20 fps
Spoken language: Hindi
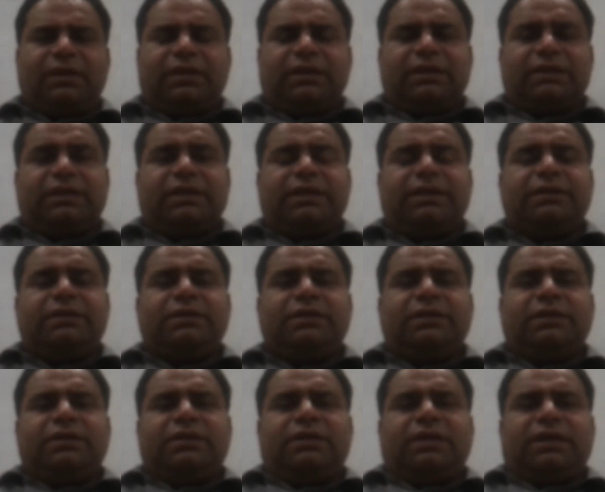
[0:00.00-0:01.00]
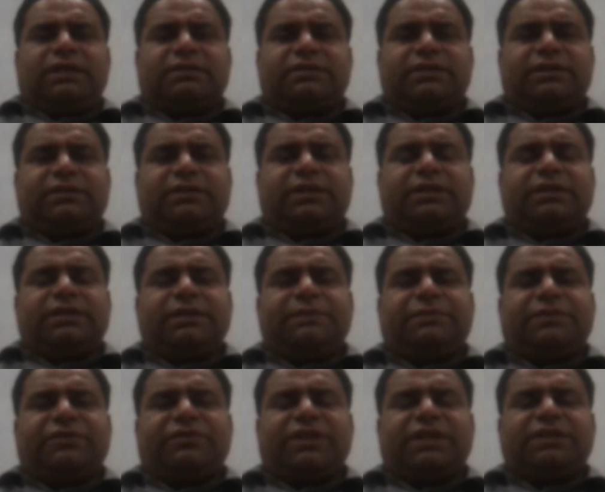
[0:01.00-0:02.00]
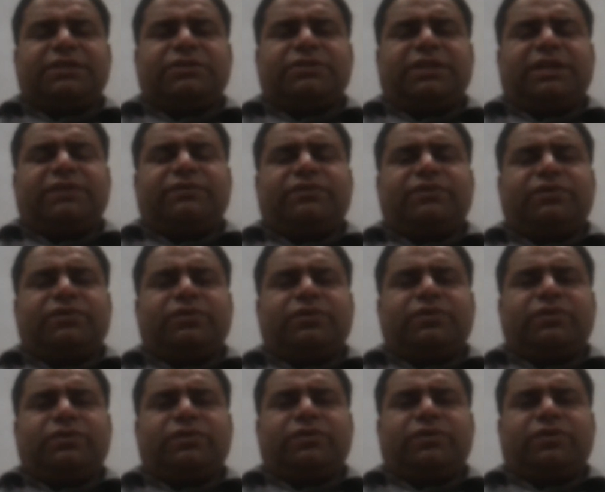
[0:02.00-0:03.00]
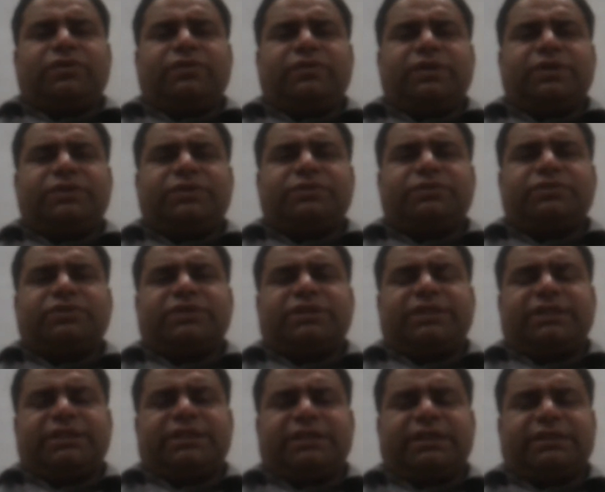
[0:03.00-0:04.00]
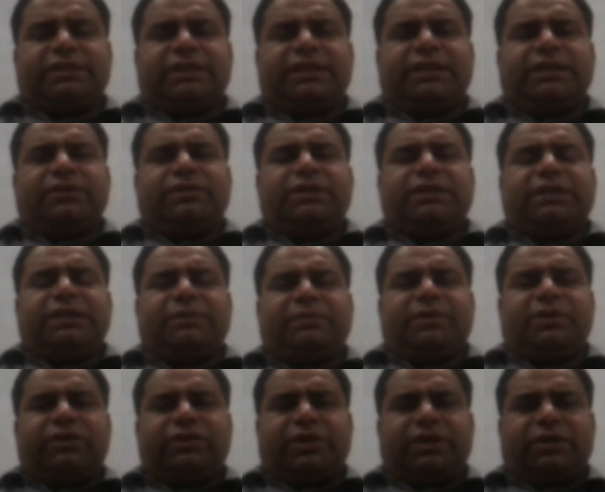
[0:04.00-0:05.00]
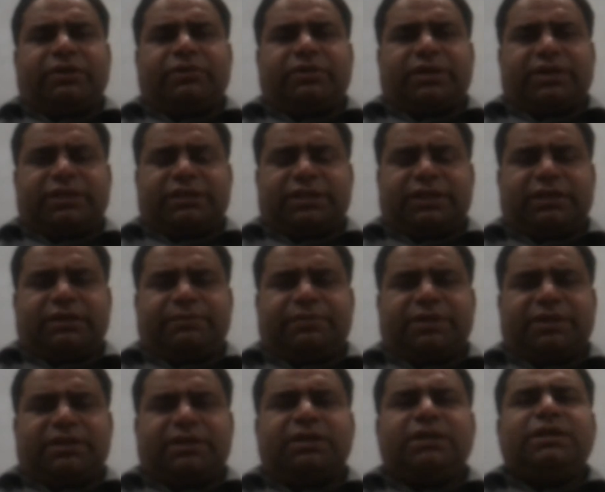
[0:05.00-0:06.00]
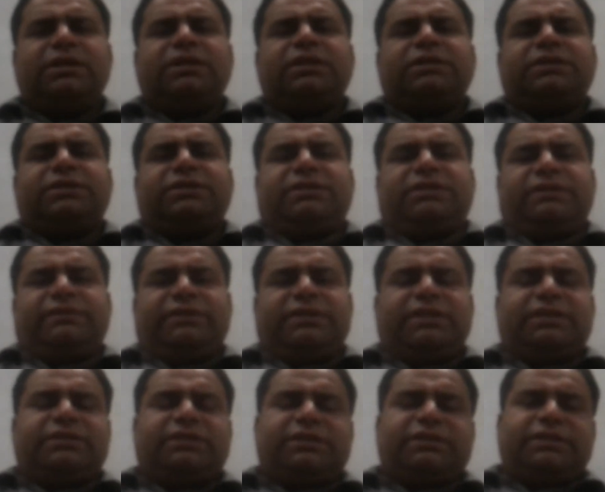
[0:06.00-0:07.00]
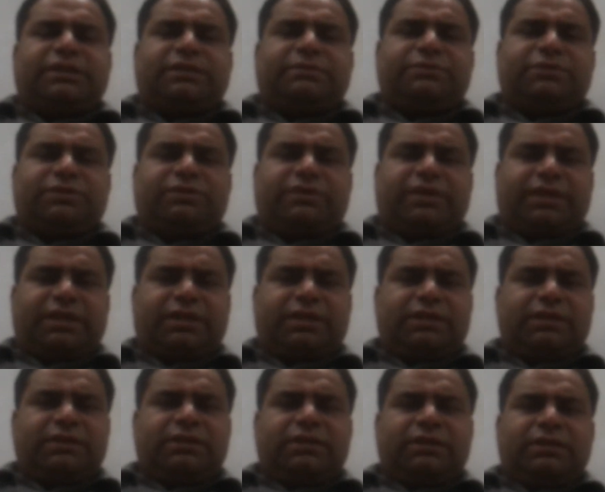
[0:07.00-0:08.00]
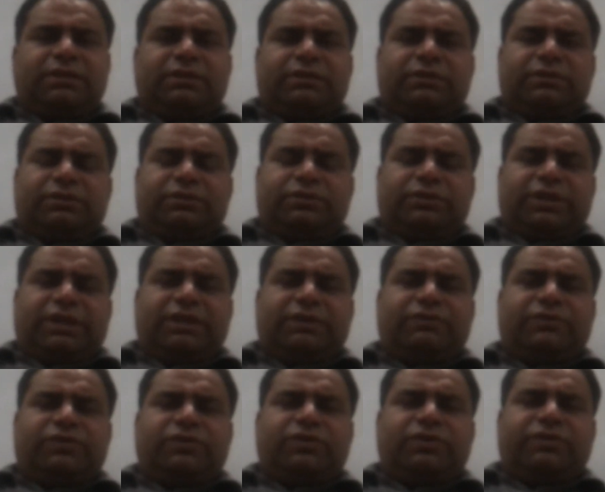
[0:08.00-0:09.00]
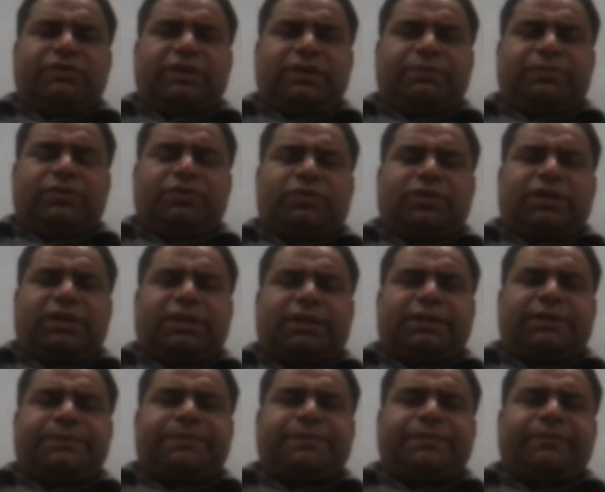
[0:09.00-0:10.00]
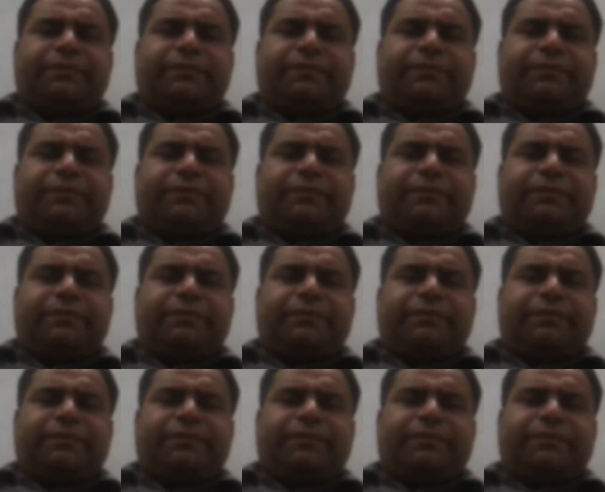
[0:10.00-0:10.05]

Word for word: कि अक्सर थर्टी परसेंट जो है वो ओवर यूज़ किया जाता है एंटीबायोटिक को हर जगह पे जिसकी वजह से जर्म्स वगैरह जो हैं वो डेवलप हो गए हैं